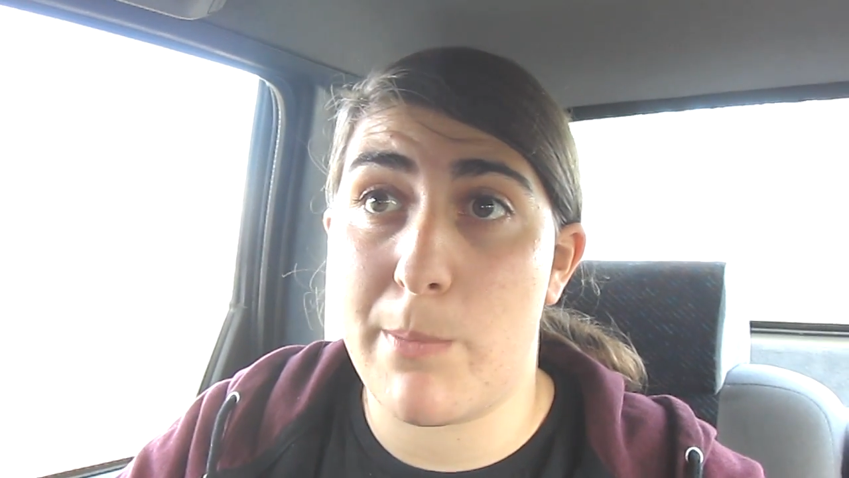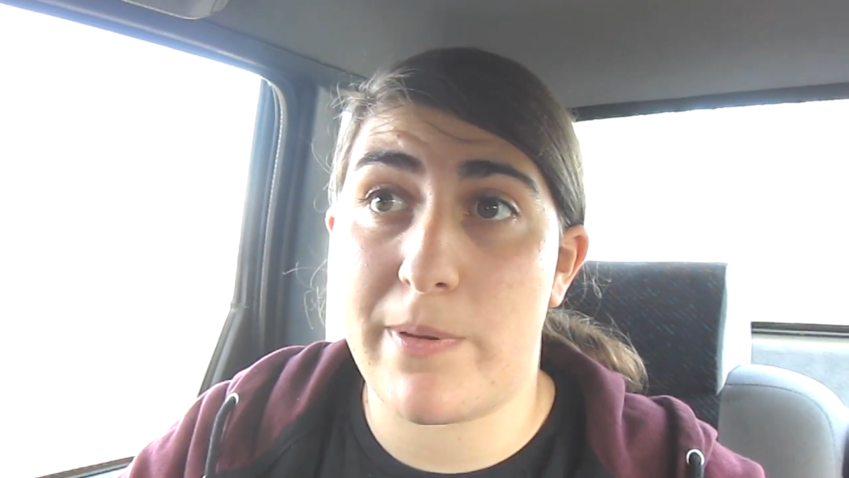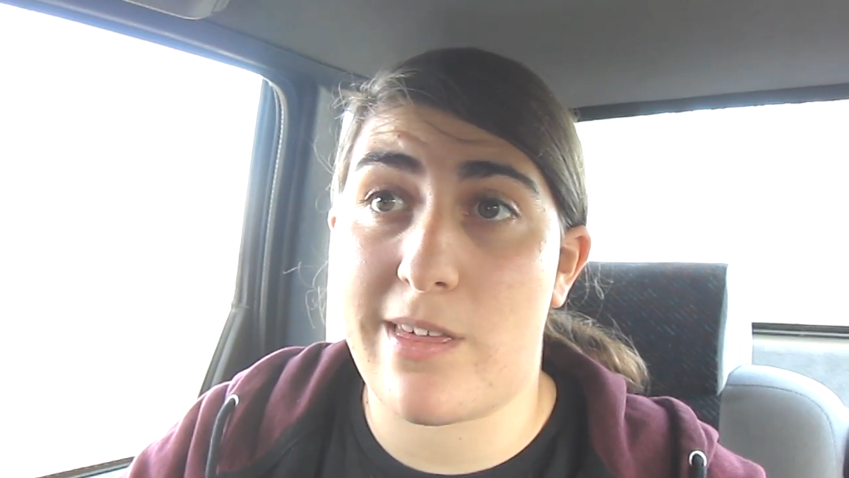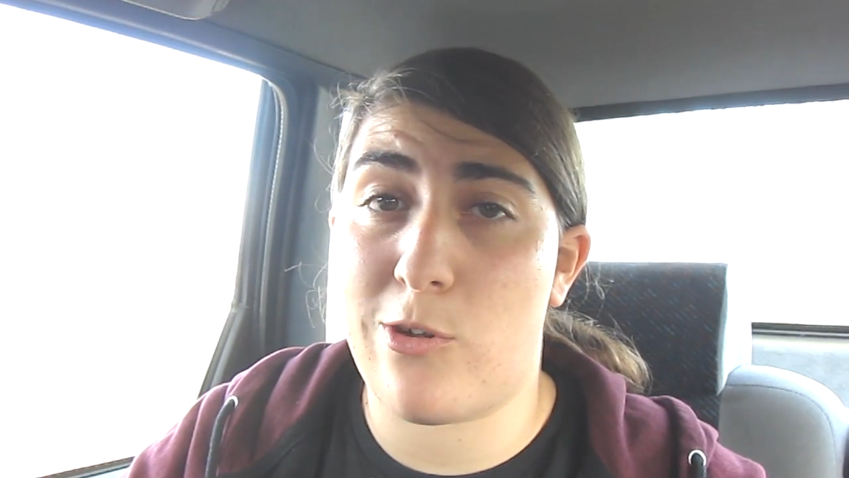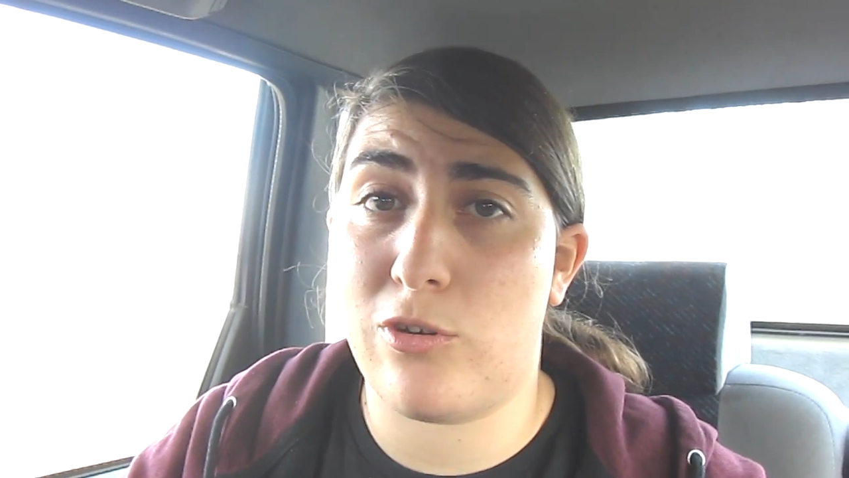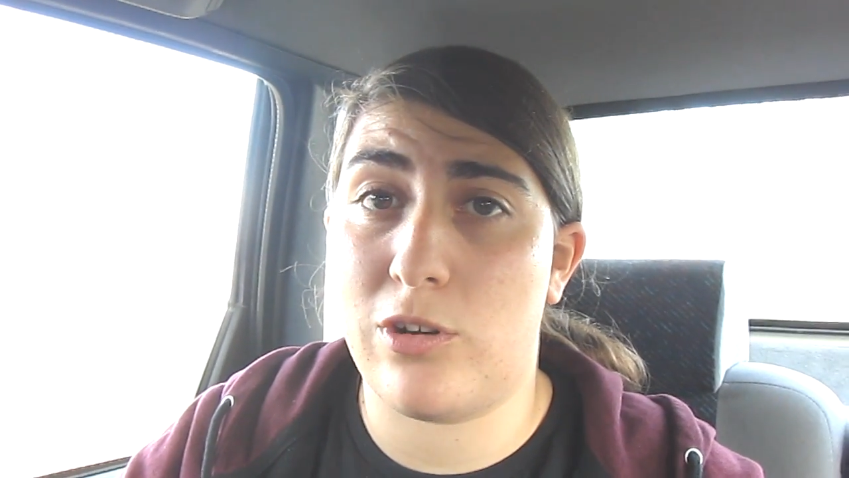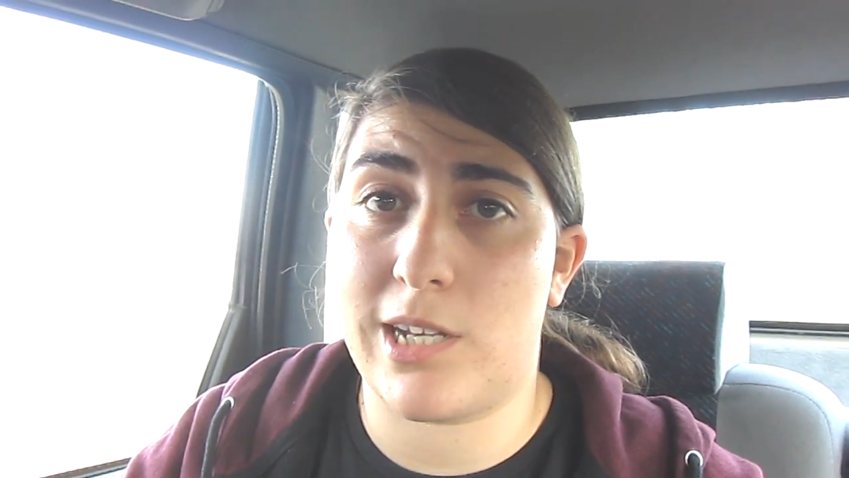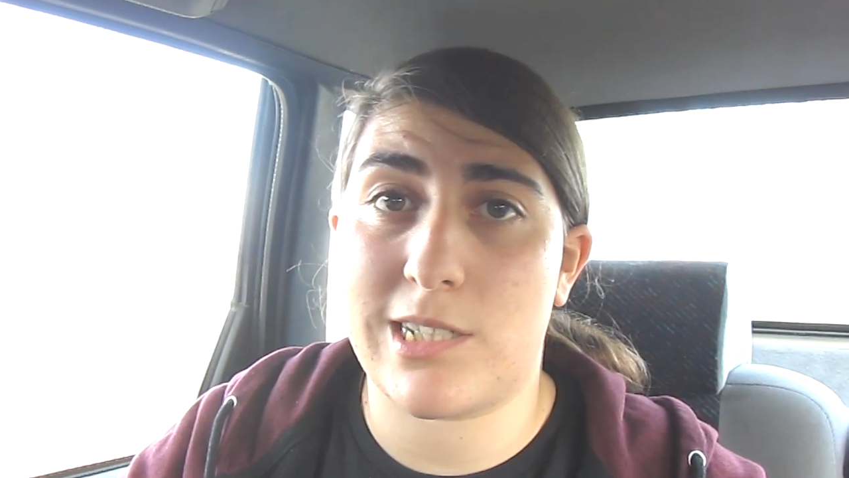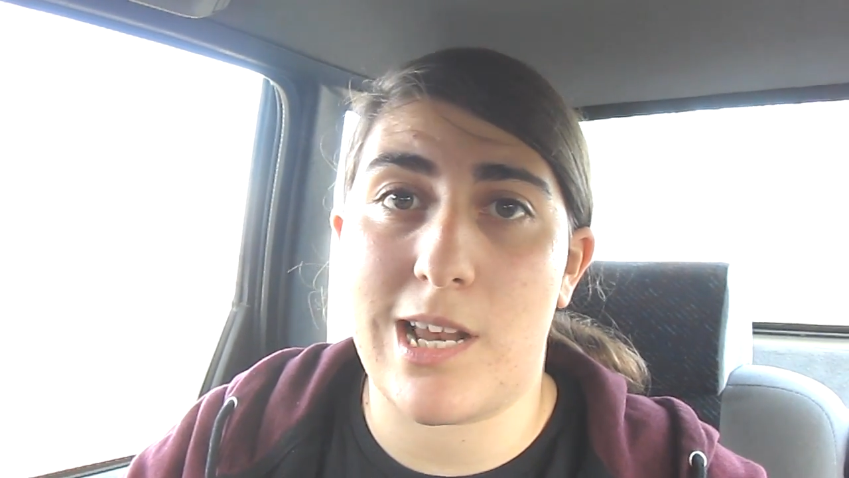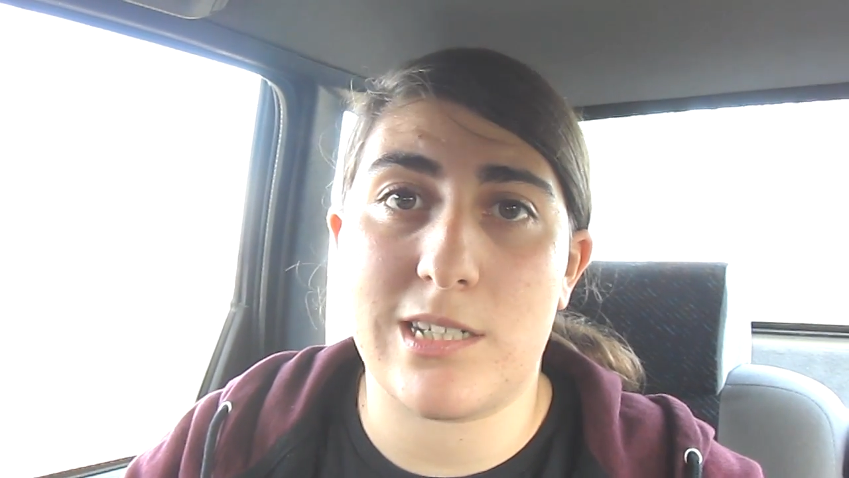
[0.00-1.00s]
empezado
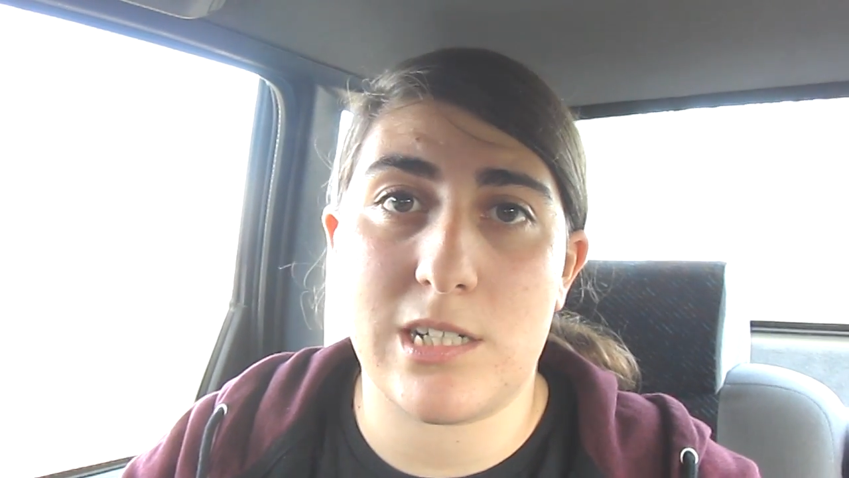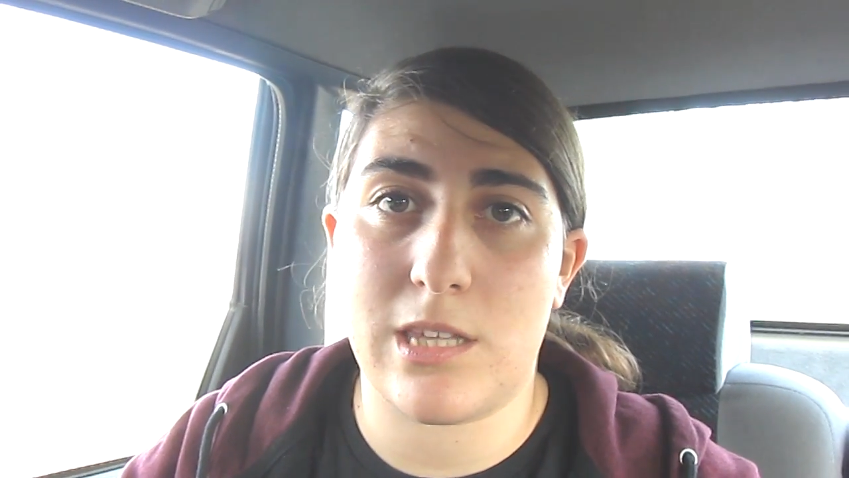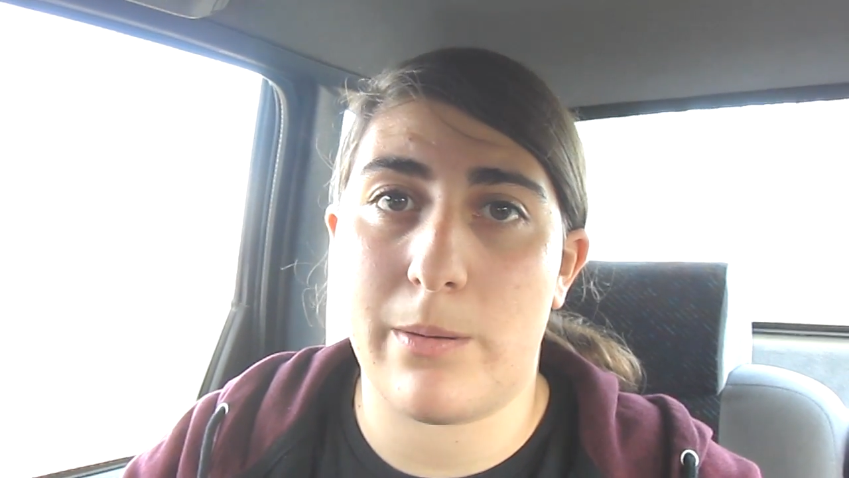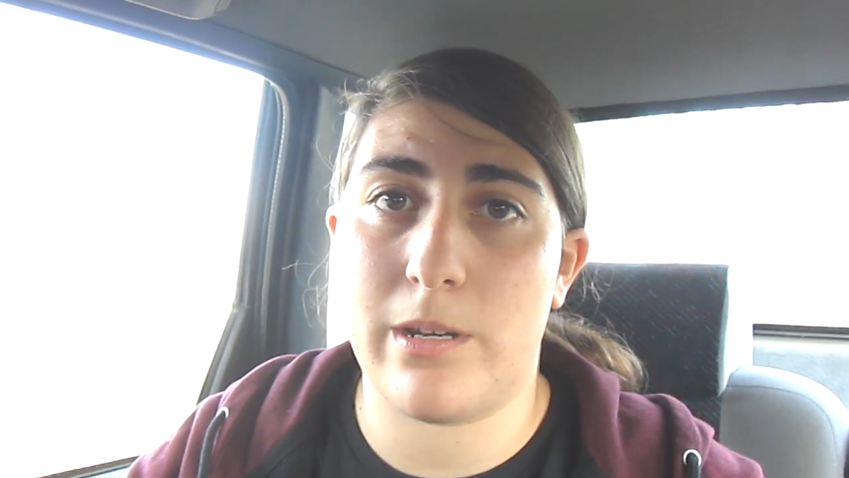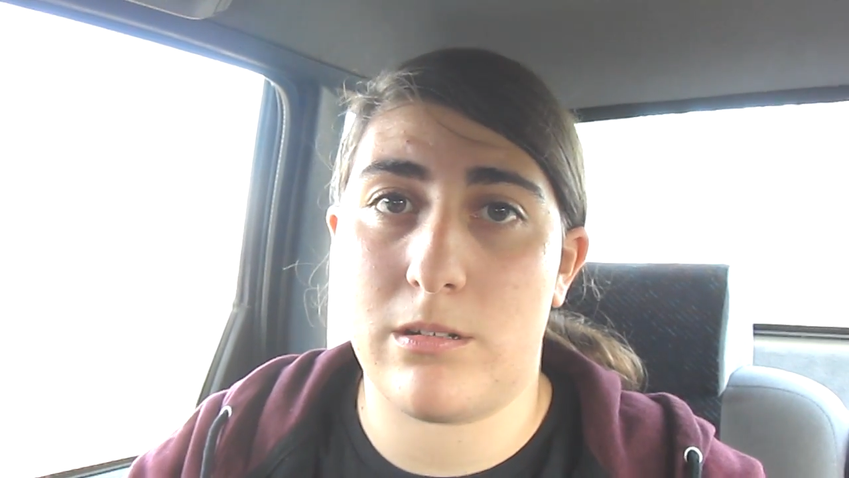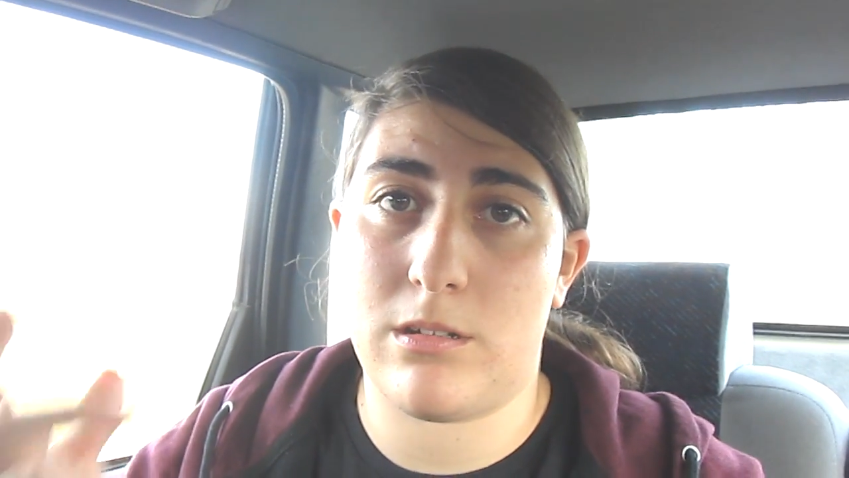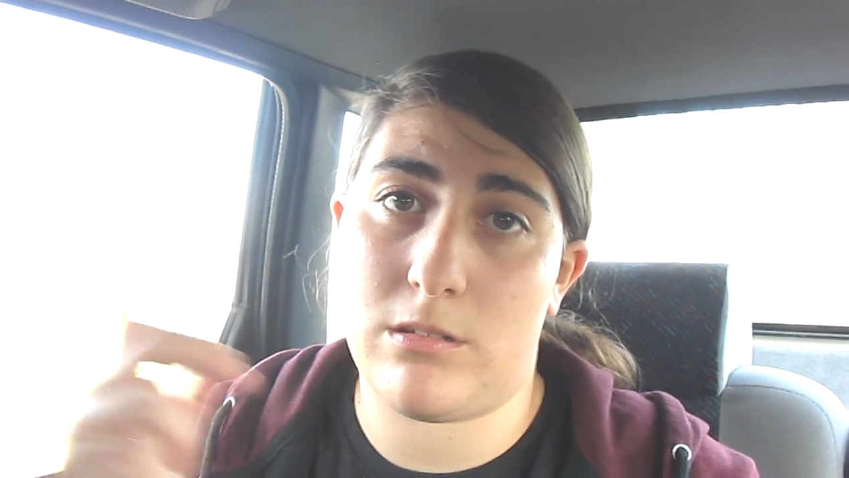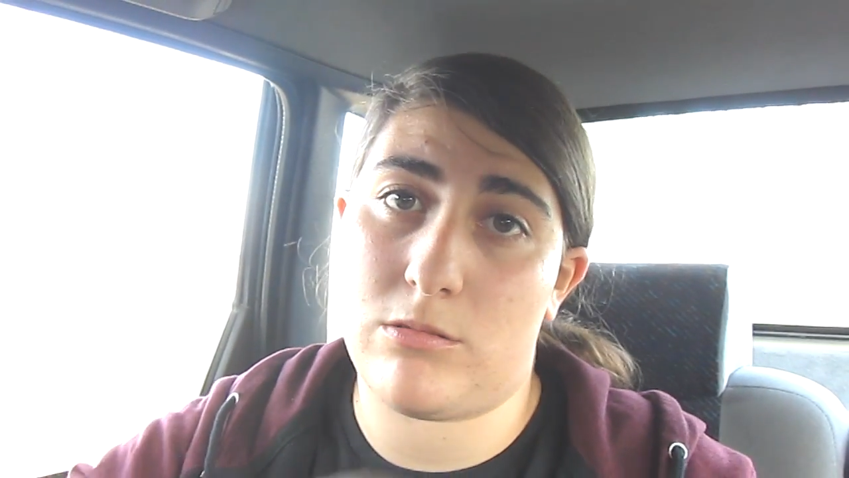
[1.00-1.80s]
las clases y también,